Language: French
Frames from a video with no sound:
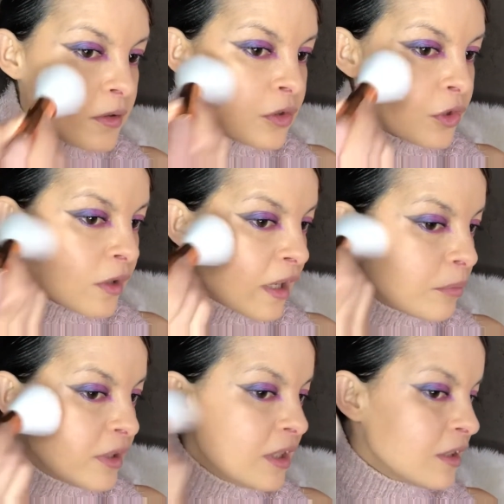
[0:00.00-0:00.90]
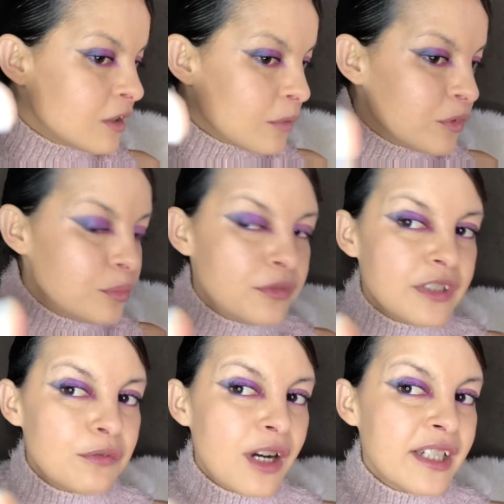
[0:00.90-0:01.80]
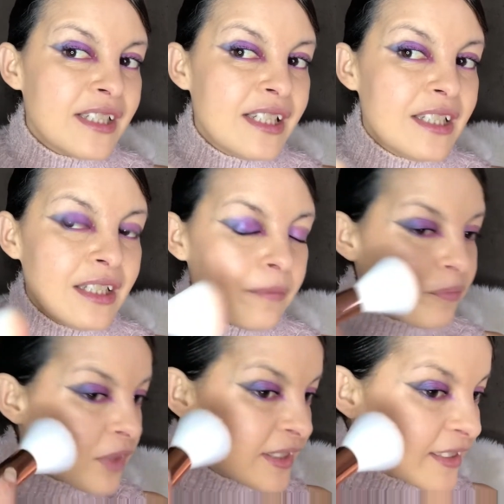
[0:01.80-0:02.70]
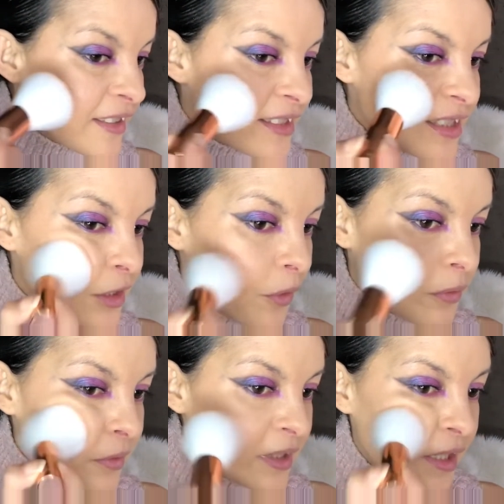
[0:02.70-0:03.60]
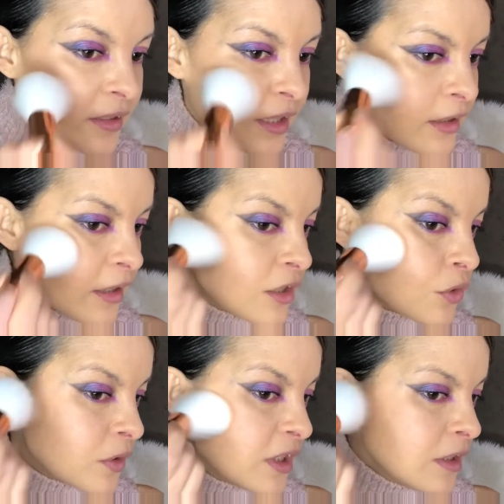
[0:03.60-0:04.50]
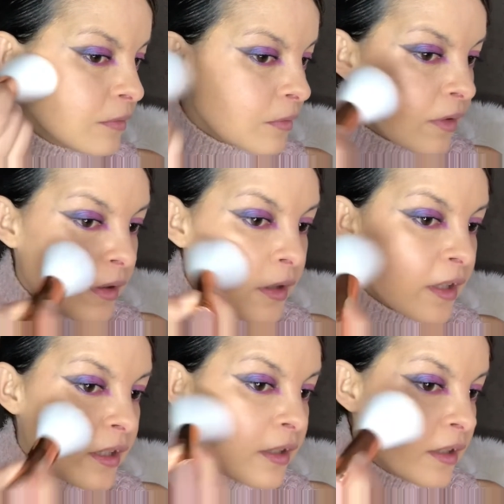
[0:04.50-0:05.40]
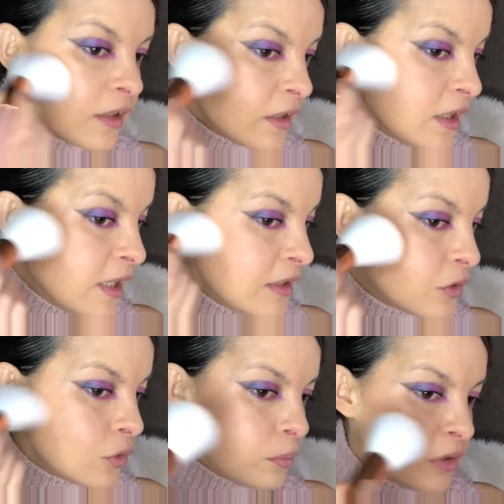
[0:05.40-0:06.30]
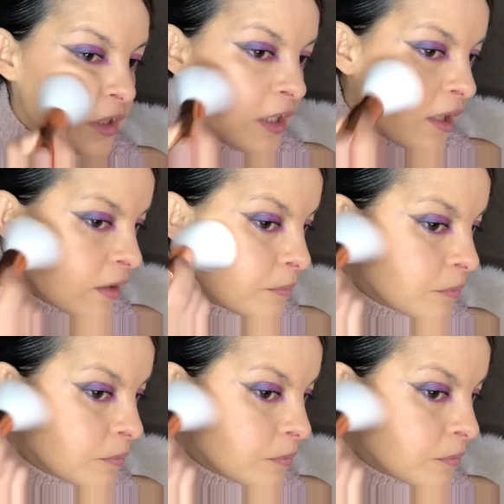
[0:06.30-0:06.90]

je l'applique. Comme vous pouvez voir, il est scintillant. Il est très très joli. Il est subtil.